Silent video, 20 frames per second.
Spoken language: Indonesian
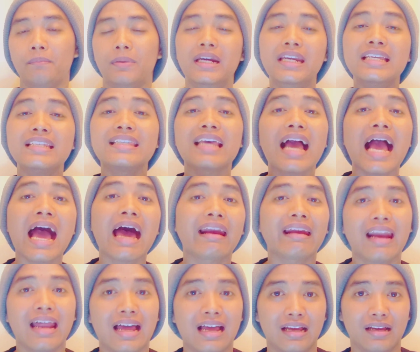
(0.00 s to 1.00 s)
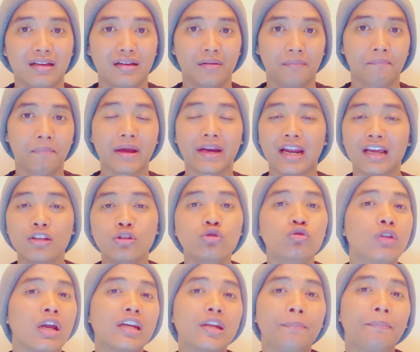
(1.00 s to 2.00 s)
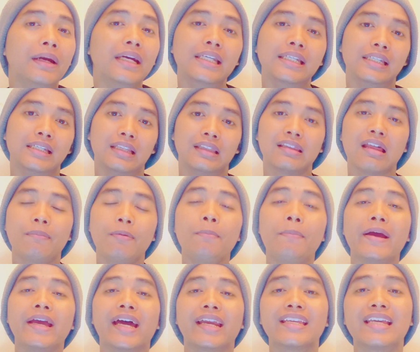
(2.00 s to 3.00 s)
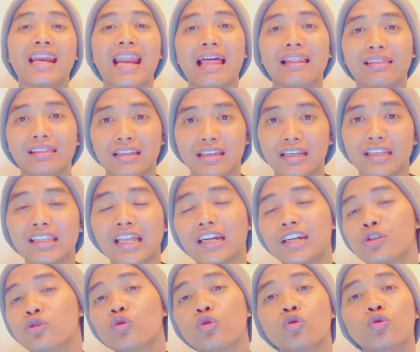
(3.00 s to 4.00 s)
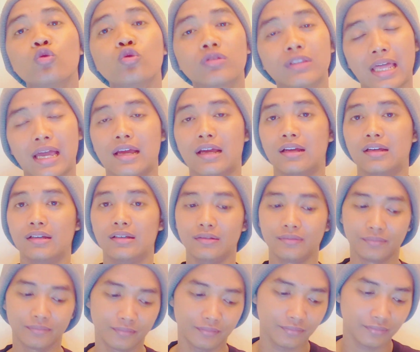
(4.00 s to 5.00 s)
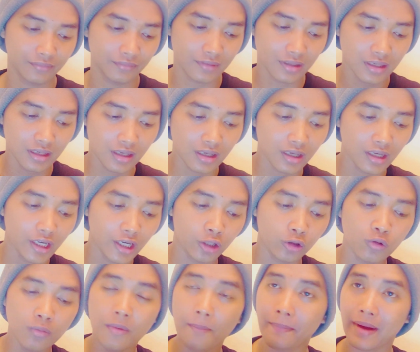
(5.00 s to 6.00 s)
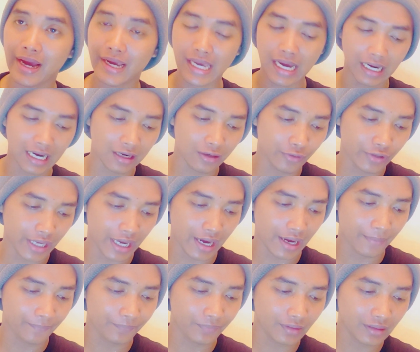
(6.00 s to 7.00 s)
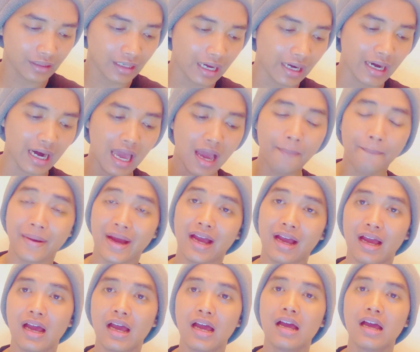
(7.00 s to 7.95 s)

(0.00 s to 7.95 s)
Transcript: Beli sekarang, barangnya sudah dibeli, tapi bayarnya nanti. Kita disuruh utang. Itu membahayakan loh ya. Karena apa?